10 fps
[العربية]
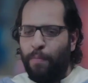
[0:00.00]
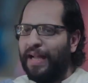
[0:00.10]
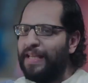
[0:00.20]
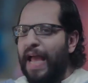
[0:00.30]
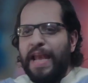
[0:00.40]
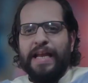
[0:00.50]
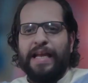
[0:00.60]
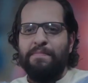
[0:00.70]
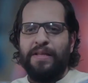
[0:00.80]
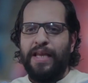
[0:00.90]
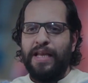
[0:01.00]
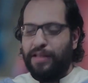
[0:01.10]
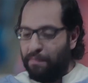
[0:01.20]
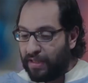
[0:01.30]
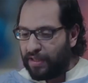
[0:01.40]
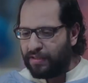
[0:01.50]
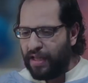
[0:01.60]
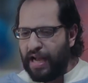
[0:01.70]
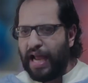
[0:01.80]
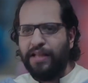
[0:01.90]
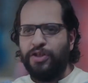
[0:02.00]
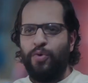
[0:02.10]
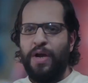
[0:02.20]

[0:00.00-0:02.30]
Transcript: وبعدين انهي كلمتين طب ما تكتري العدد